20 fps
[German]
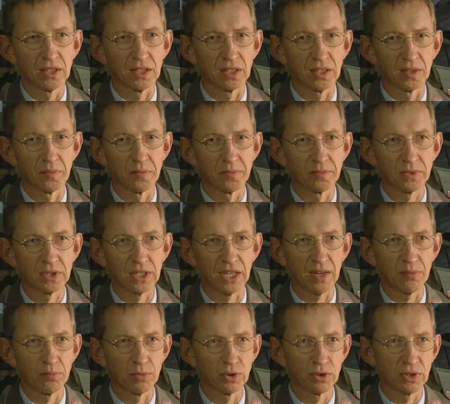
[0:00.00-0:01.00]
Ähm, sie
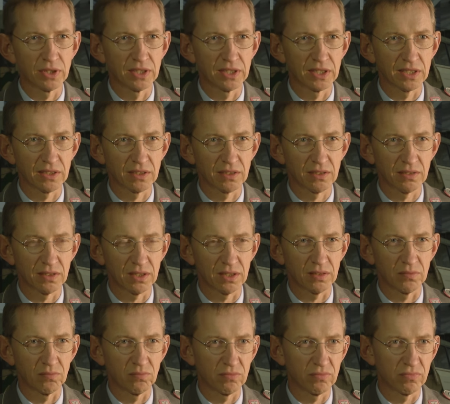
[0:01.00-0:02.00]
haben besonders
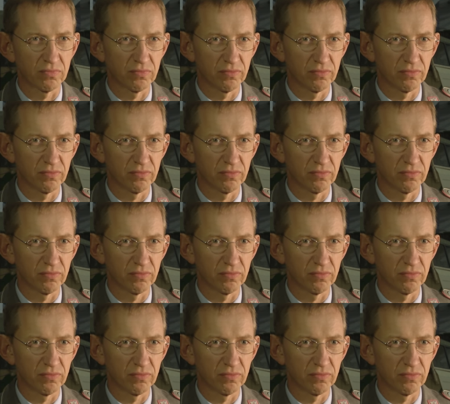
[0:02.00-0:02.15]
ähm,